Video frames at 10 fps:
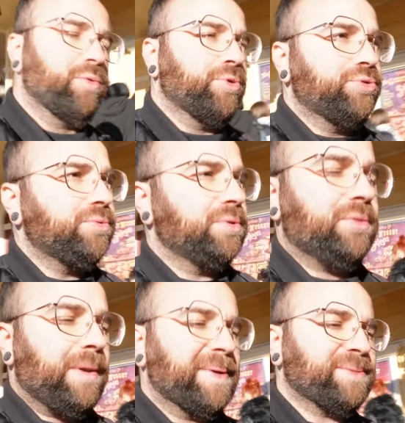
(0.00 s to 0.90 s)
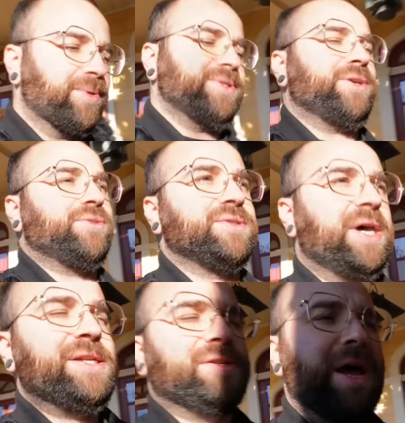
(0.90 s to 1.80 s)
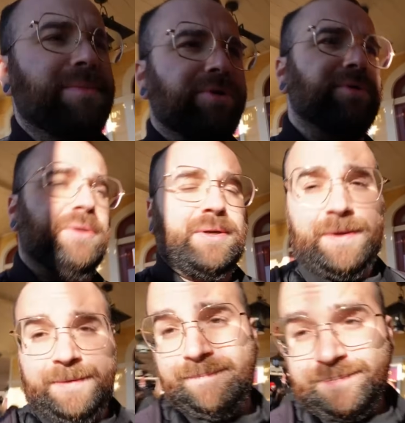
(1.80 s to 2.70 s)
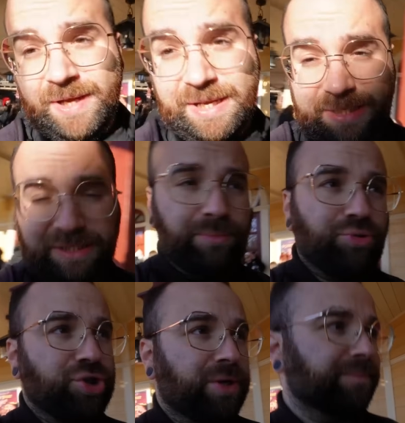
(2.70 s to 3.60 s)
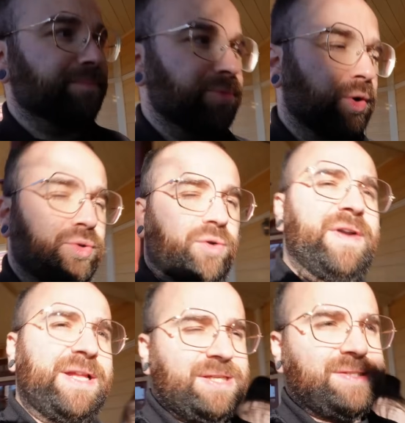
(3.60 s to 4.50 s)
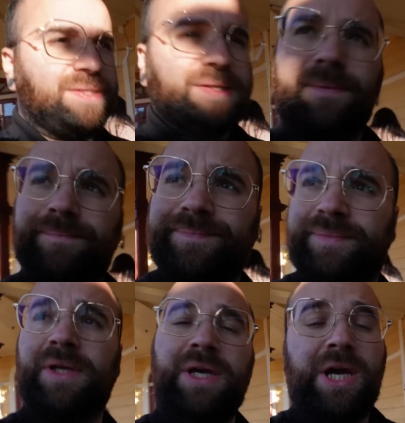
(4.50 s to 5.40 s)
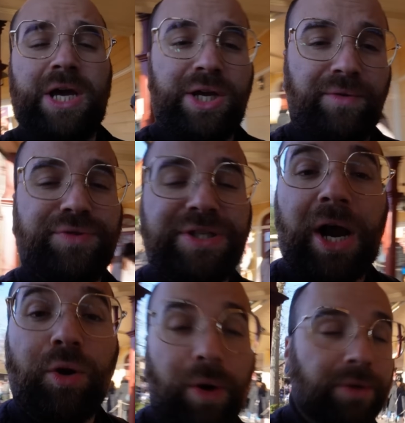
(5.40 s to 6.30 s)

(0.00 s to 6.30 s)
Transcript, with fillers: le menu, euh, on va pas se mentir que ça reste quand même euh, un certain budget. Donc on va aller tester ça et on vous dira quoi.